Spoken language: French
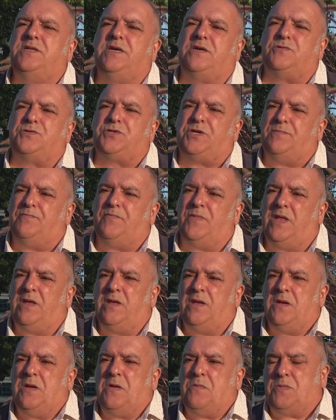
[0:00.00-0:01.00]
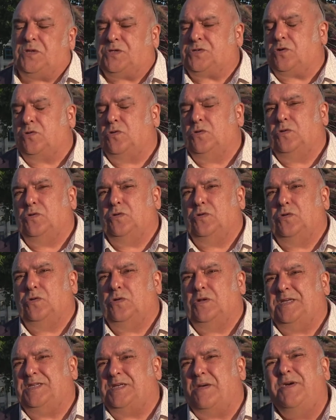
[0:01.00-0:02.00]
déranger. Parce
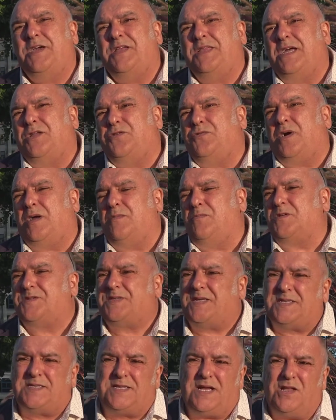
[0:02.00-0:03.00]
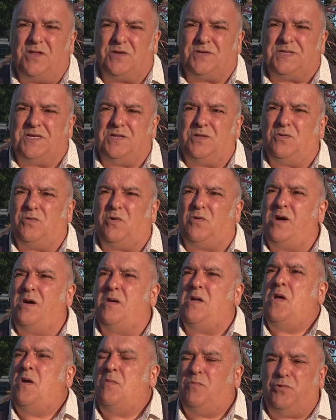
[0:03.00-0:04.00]
que les abeilles, naturellement, s'installent dans un endroit
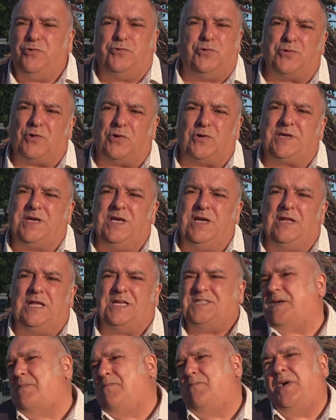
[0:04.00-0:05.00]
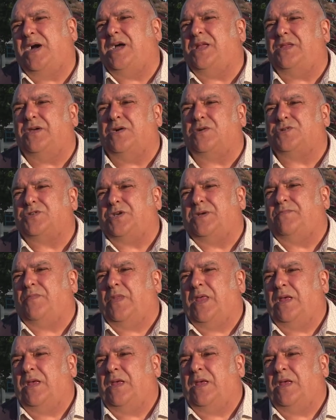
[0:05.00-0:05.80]
plutôt tranquille, elles n'aiment pas être dérangées.